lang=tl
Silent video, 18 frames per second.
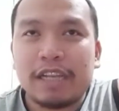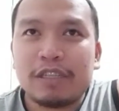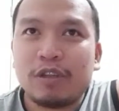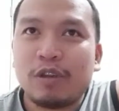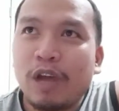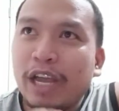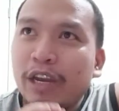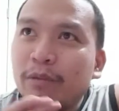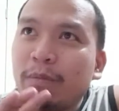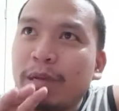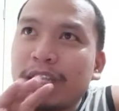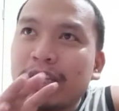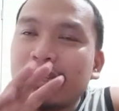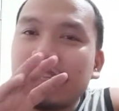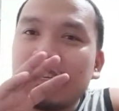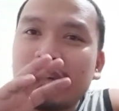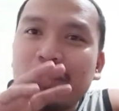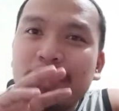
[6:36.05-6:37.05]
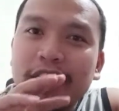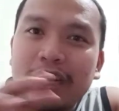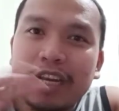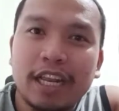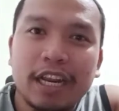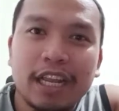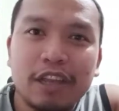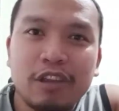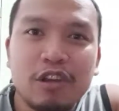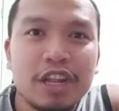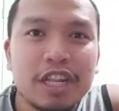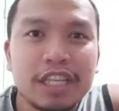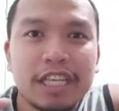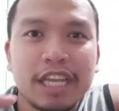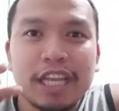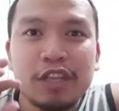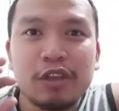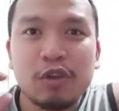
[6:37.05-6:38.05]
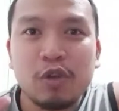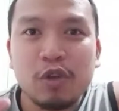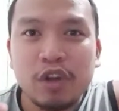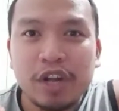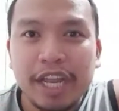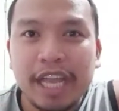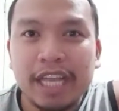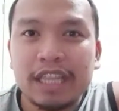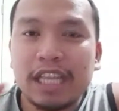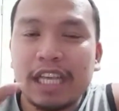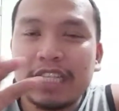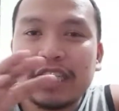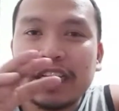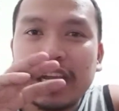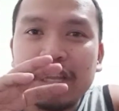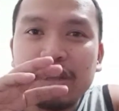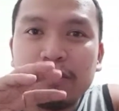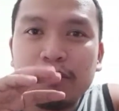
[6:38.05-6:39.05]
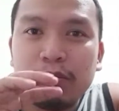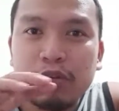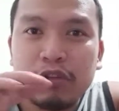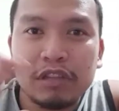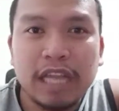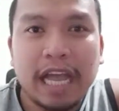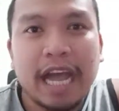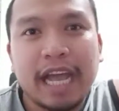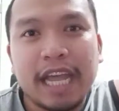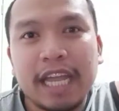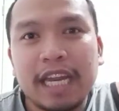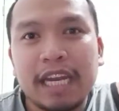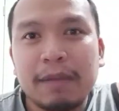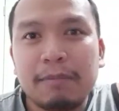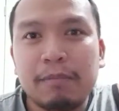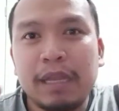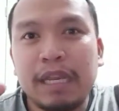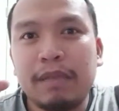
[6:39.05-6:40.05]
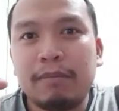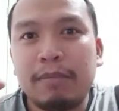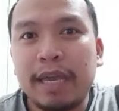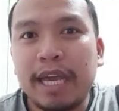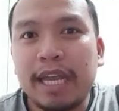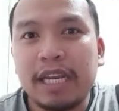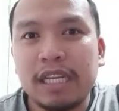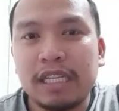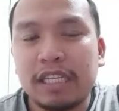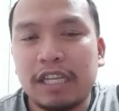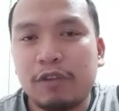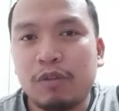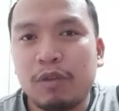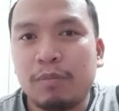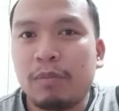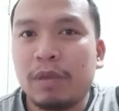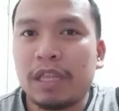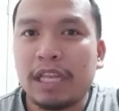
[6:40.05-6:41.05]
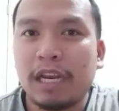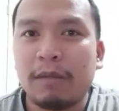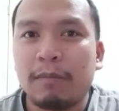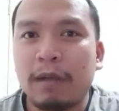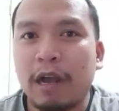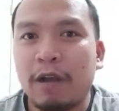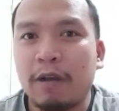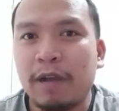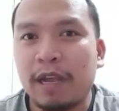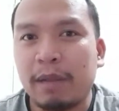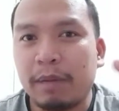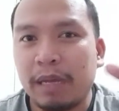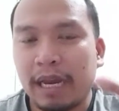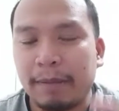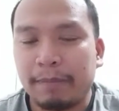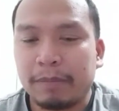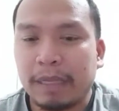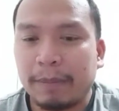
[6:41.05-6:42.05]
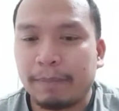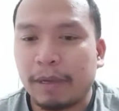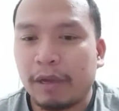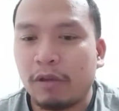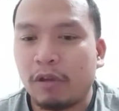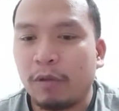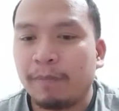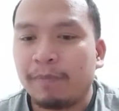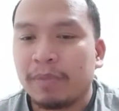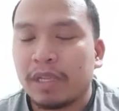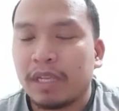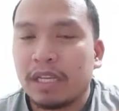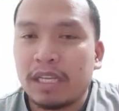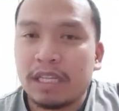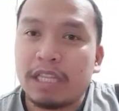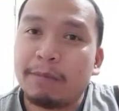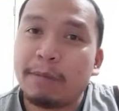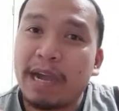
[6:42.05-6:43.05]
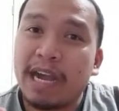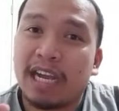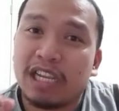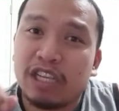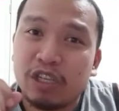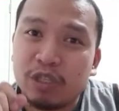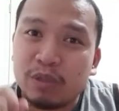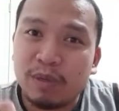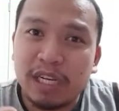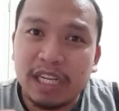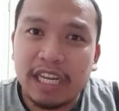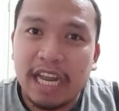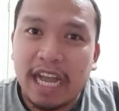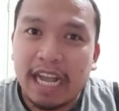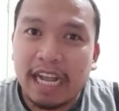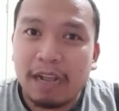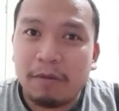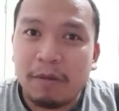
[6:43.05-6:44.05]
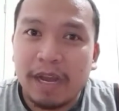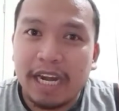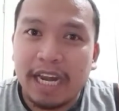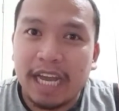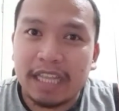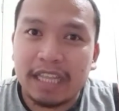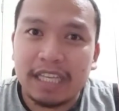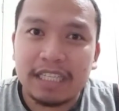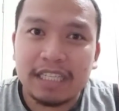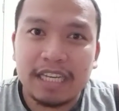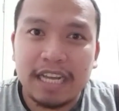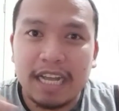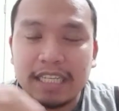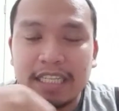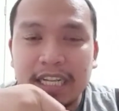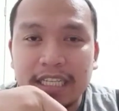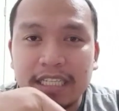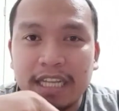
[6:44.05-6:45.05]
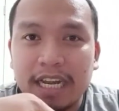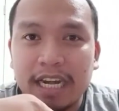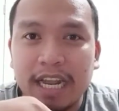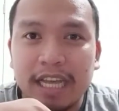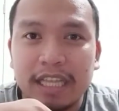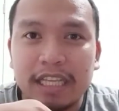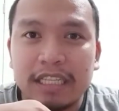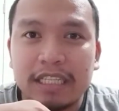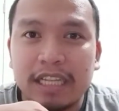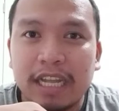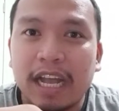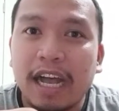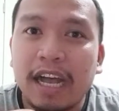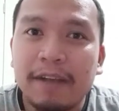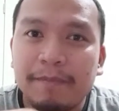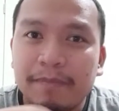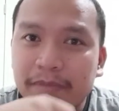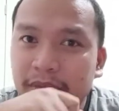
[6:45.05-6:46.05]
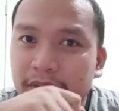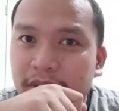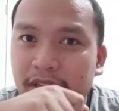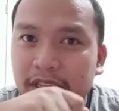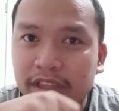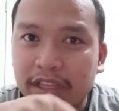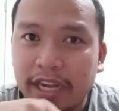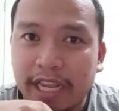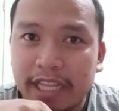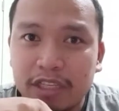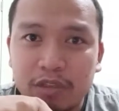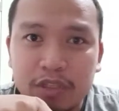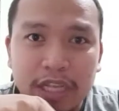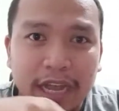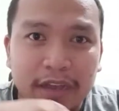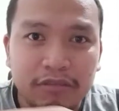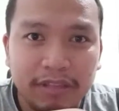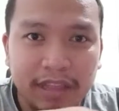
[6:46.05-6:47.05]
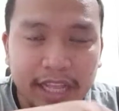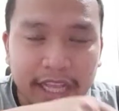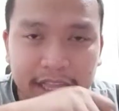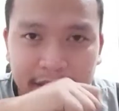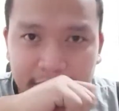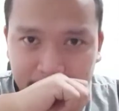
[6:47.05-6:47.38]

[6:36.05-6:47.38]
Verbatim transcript: So, ano ba nire-regulate niya? Yung kuryente at saka yung voltahe na binibigay niya sa equipment. Halimbawa, may laptop ako. ba diba, ang usual ginagawa natin, sinasaksak natin sa diretso sa outlet.